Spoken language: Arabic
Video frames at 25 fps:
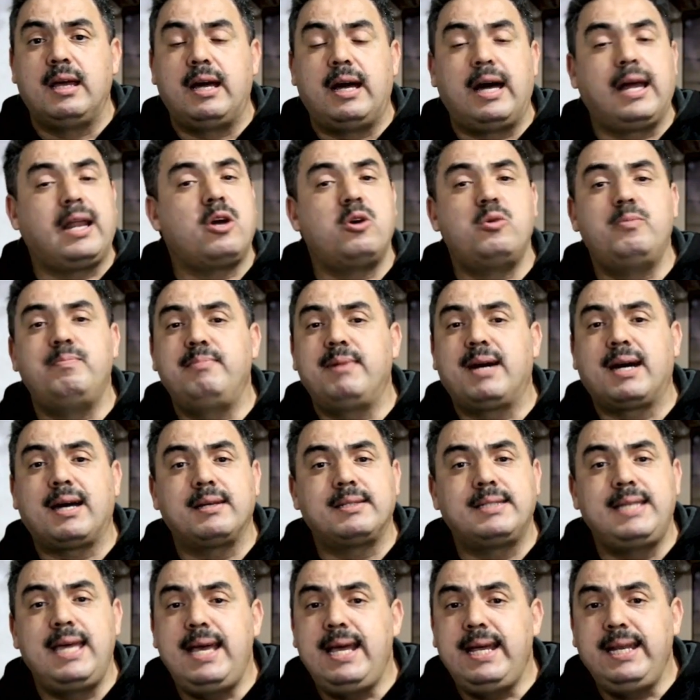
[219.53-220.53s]
راهم
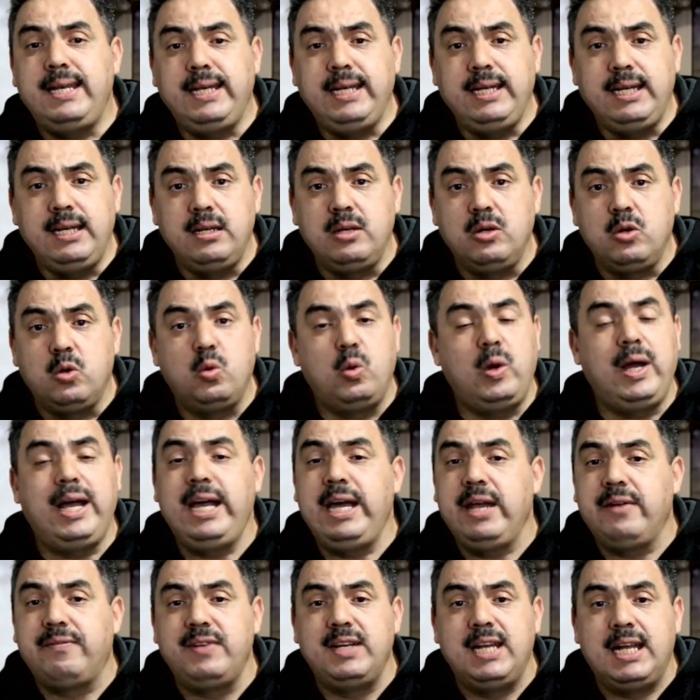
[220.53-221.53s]
مقتنعين
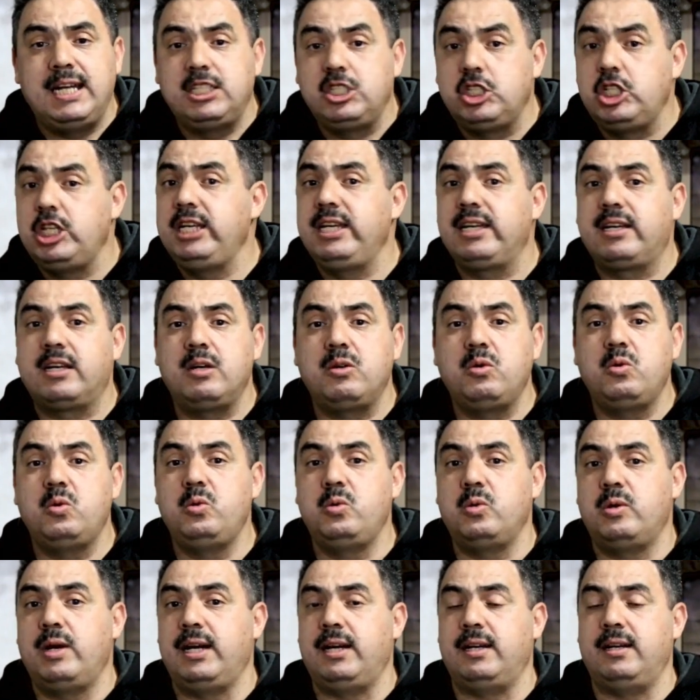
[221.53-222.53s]
وعارفين هادشي اللي
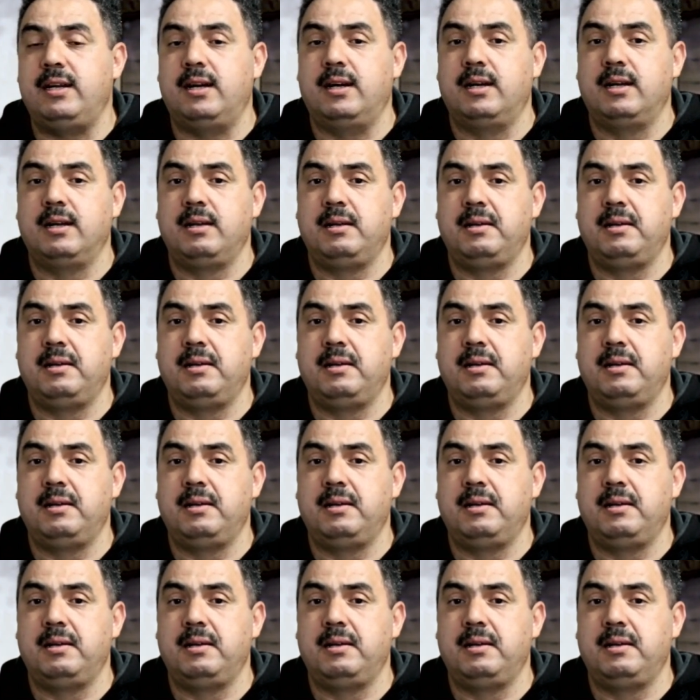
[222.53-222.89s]
كنقولو انا